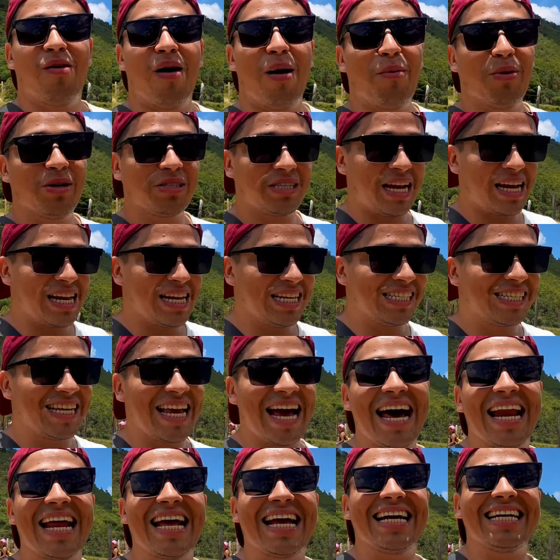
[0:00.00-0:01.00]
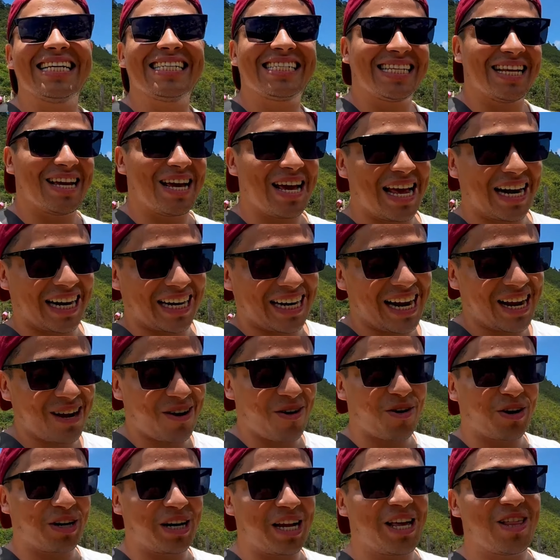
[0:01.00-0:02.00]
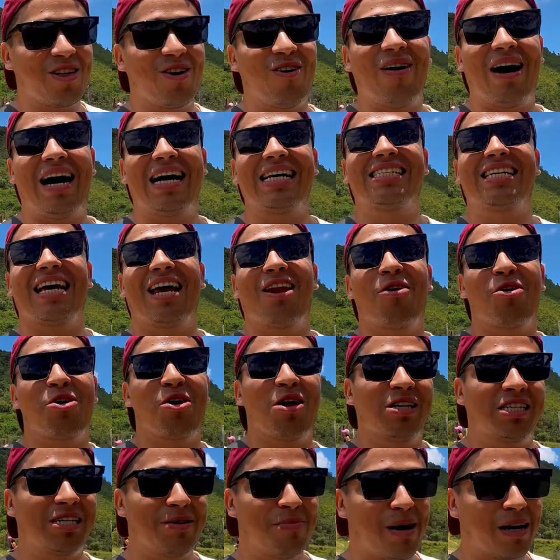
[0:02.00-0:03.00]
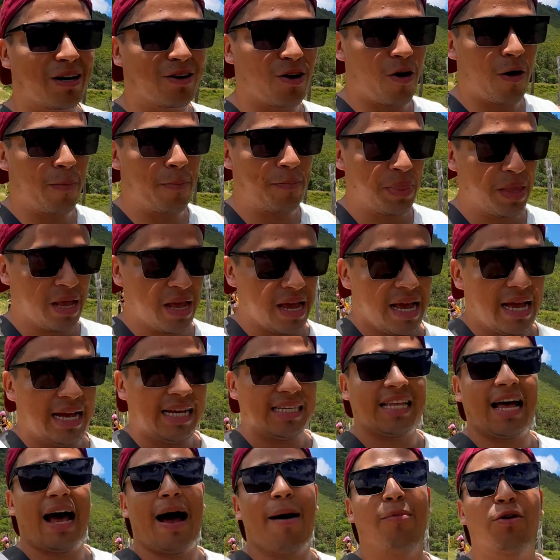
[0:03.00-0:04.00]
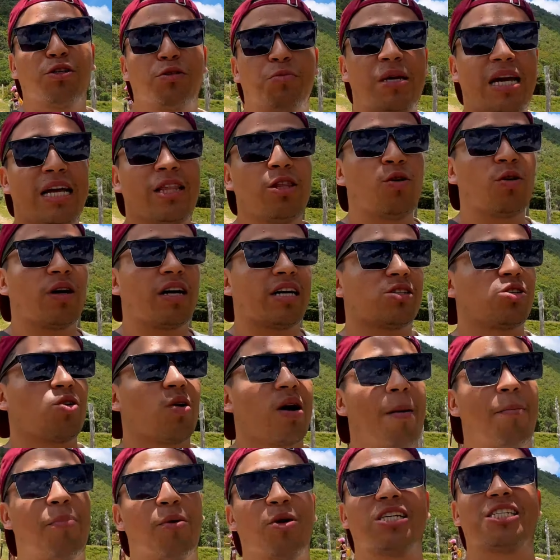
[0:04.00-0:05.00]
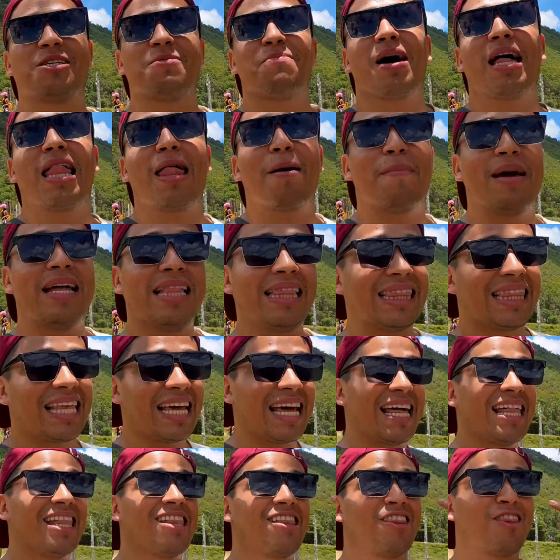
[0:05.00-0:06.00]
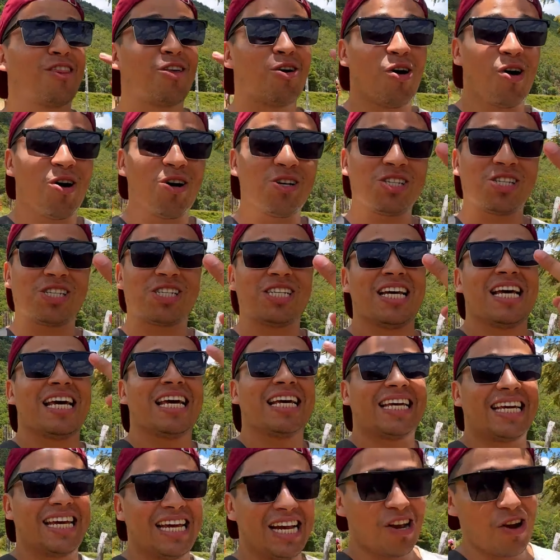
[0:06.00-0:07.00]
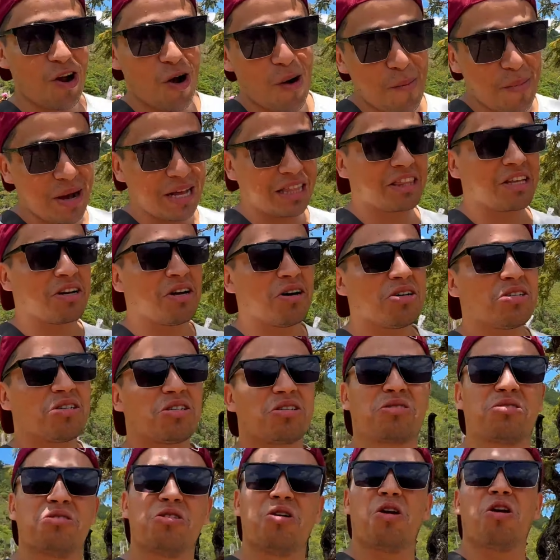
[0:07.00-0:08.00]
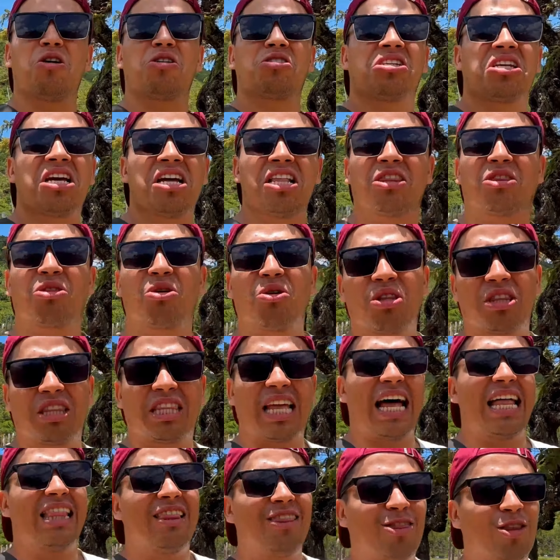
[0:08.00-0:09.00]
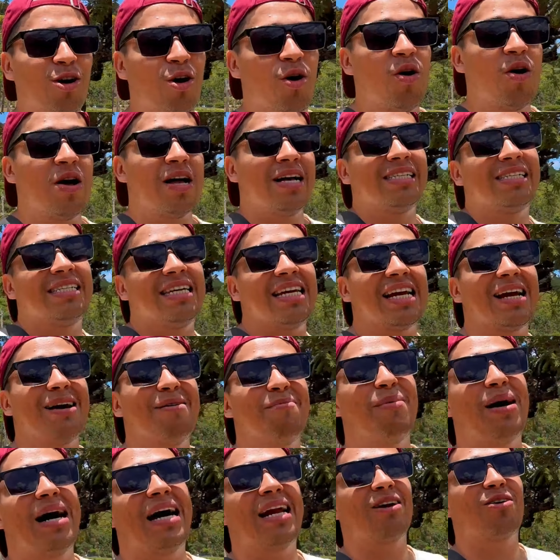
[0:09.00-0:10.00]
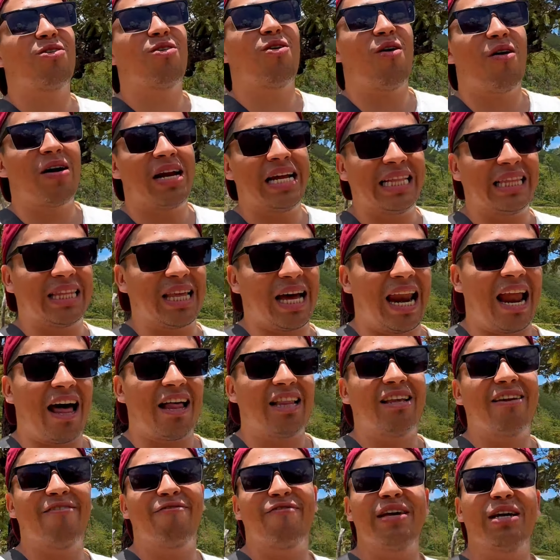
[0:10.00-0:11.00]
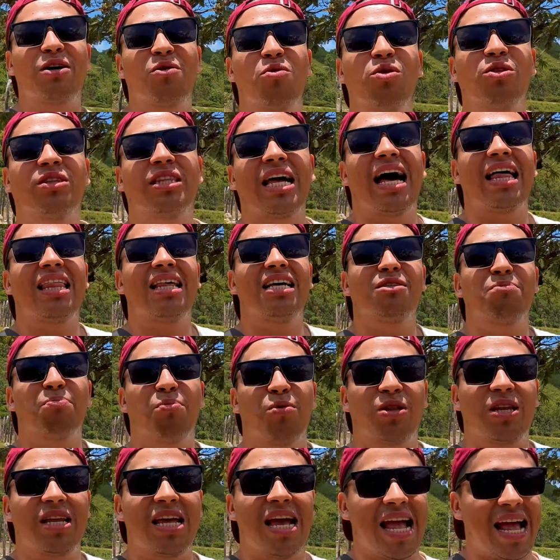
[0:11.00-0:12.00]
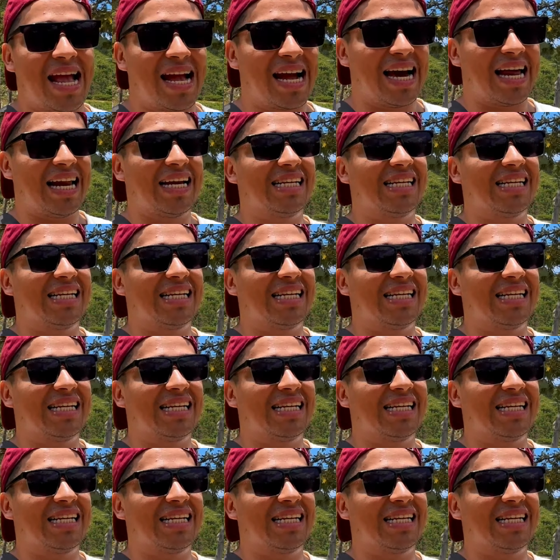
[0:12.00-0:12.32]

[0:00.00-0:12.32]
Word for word: vamos a iniciar este recorrido hacia el hoyo El Cimarrón. Estábamos viendo que son aproximadamente dos kilómetros no lo siento tanto, sin embargo ahorita las dificultades podría llegar